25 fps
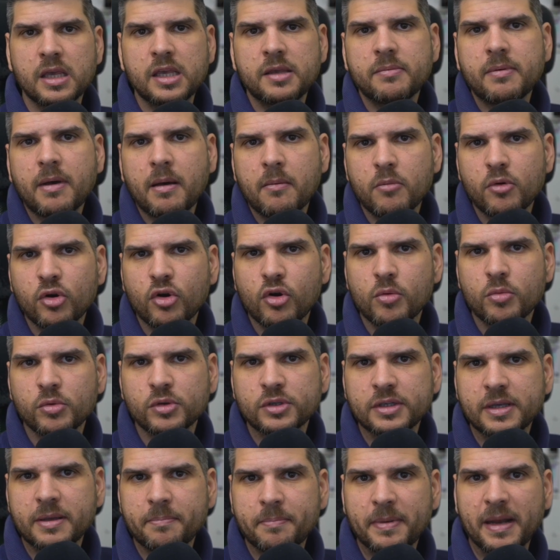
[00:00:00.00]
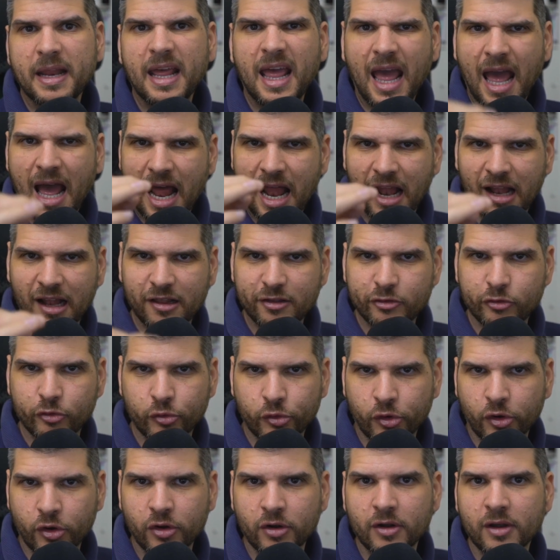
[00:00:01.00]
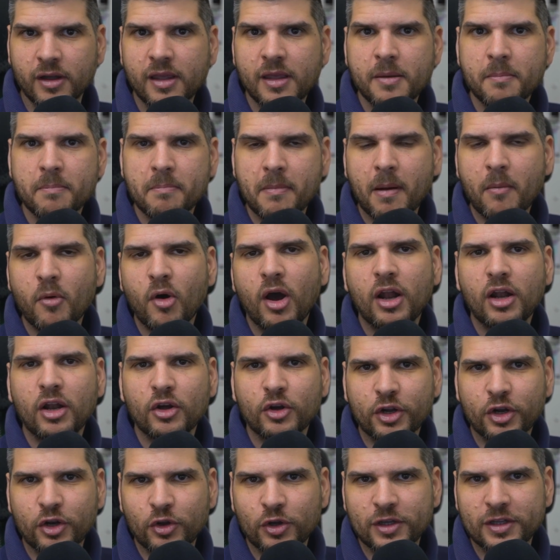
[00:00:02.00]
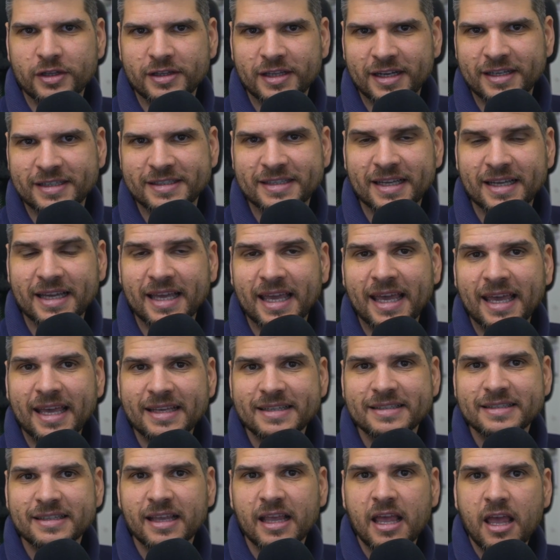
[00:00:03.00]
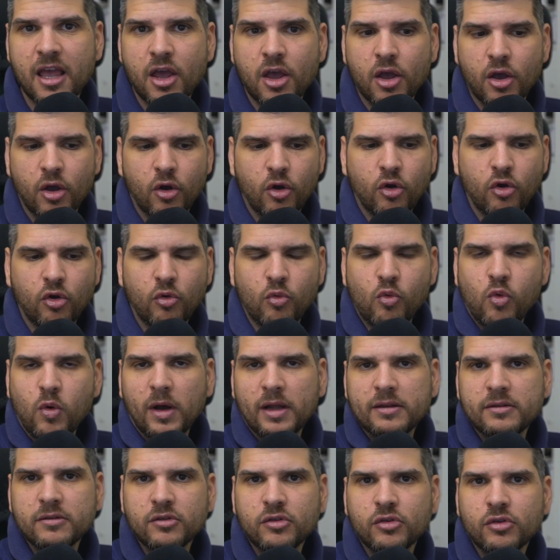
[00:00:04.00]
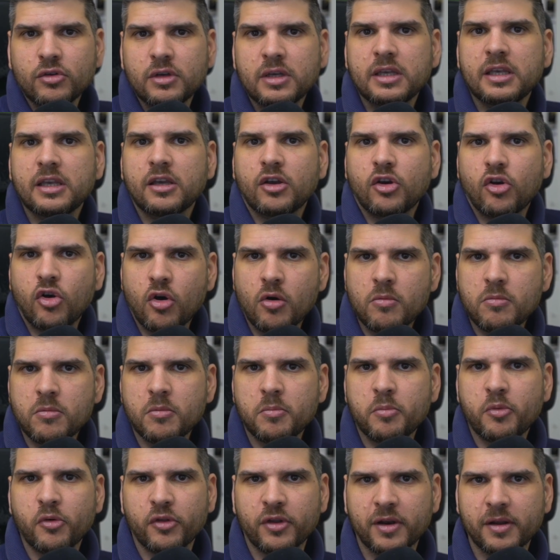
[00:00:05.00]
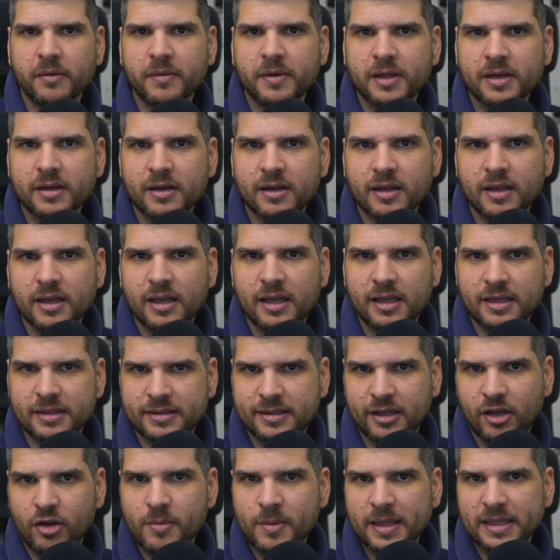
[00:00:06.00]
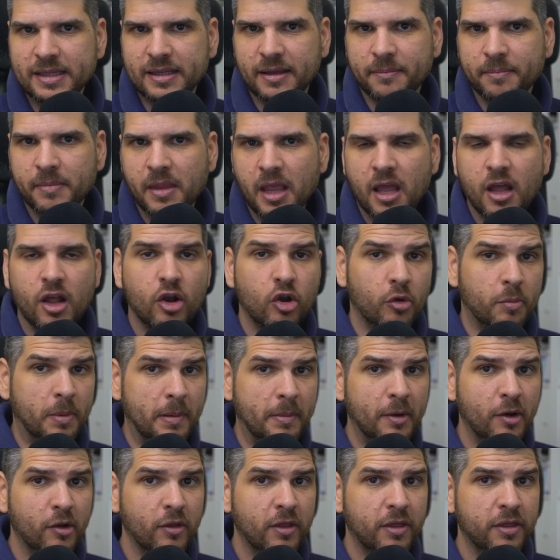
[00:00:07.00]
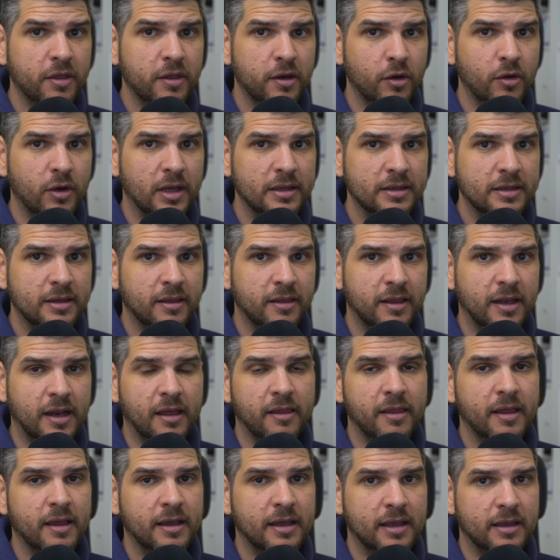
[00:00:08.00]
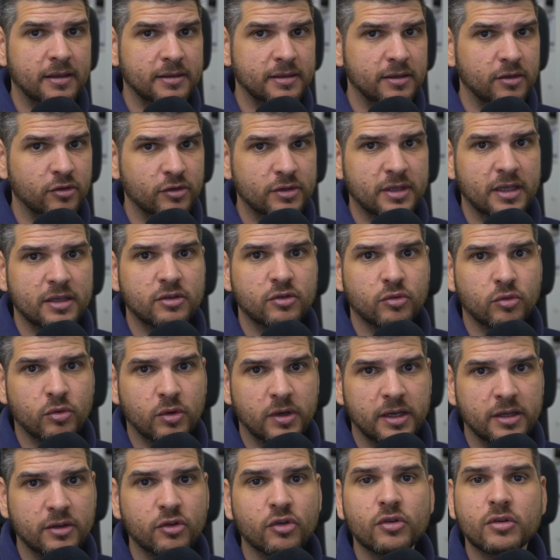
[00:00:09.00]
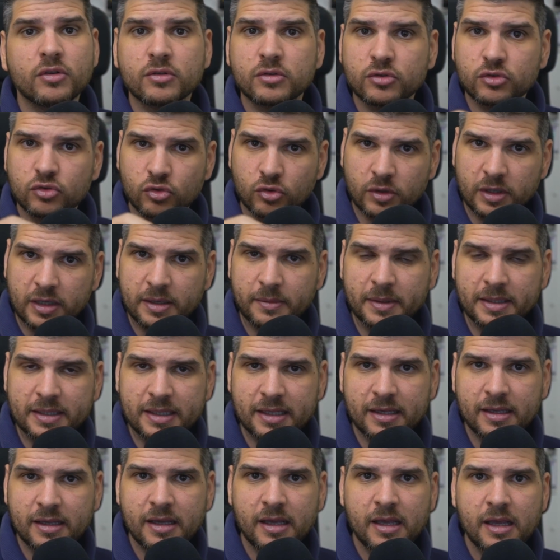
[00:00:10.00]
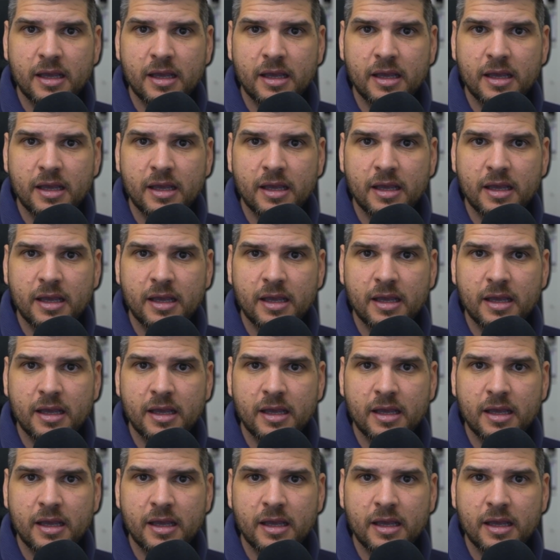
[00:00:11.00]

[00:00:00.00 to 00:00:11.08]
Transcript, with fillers: Y vamos, como siempre, al turrón. Vamos a lo que nos interesa, que es cuándo y cómo podré ver este cometa. Lo primero deciros antes de nada que si no estás suscrito, suscríbete